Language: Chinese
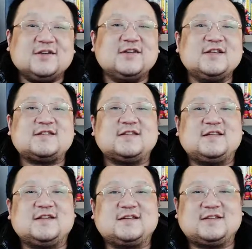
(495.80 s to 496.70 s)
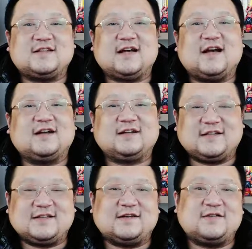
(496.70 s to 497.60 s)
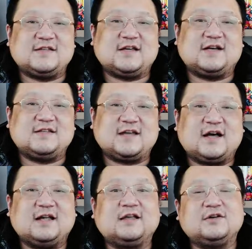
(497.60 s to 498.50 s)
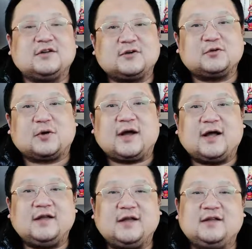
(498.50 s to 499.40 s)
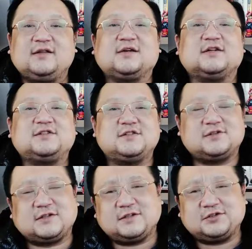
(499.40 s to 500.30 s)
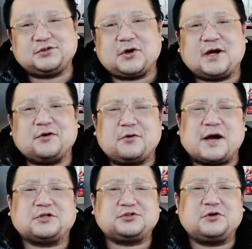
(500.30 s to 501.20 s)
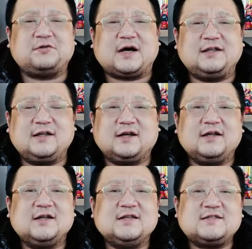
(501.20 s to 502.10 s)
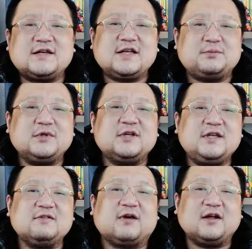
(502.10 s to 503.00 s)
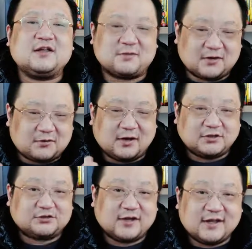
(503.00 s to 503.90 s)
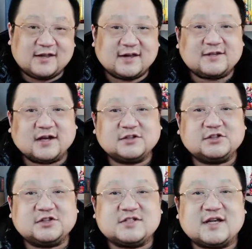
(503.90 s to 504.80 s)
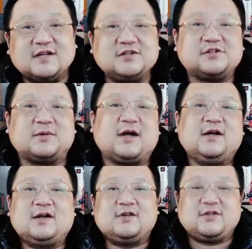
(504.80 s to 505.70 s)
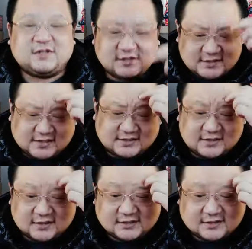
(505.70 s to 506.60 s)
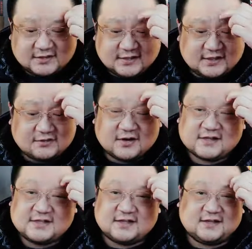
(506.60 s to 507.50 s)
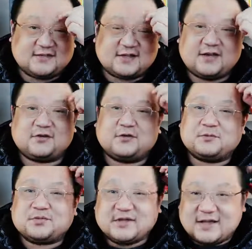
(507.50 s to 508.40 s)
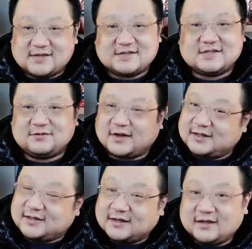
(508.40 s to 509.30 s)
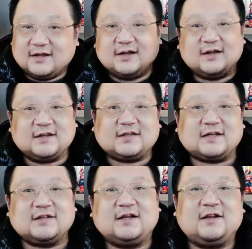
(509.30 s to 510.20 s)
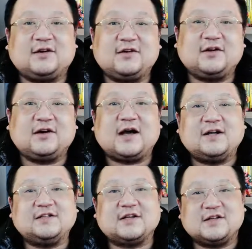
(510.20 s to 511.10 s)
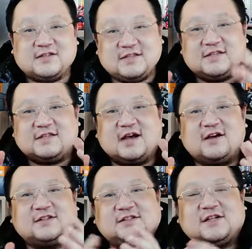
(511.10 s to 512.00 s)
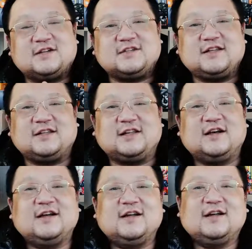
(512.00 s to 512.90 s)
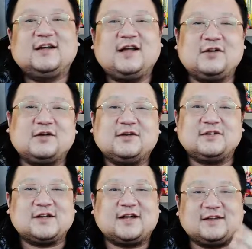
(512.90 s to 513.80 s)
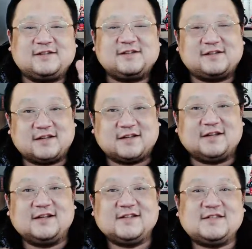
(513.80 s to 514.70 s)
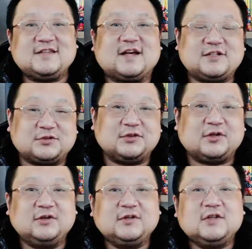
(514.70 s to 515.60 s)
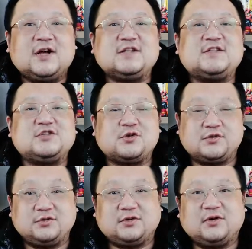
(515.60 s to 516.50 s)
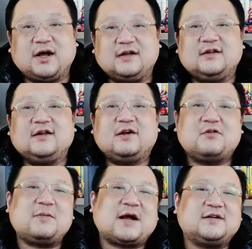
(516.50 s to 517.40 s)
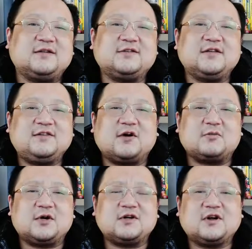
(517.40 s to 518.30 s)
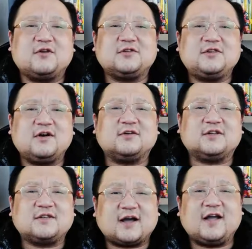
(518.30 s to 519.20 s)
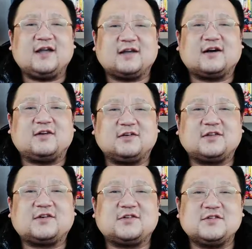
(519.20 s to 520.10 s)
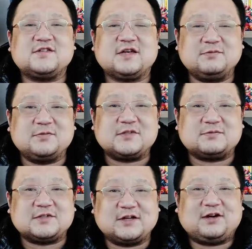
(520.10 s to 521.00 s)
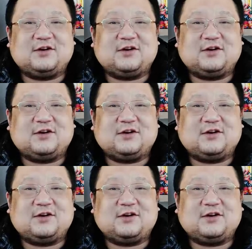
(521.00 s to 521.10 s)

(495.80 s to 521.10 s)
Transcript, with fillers: 挺有意思的一件事情啊，和大家分享一下。那有点短，哎，那可是说话说完了，咱也不能硬往里边灌水，延长时间是吧？所以剩下这点时间呢，我想再和不厌其烦的和大家聊聊啊，这个即将上线的。哎呦，这这这个细看从头，呃，细说从头啊！我把这东西调门高调的太高，到时候节目不怎么着，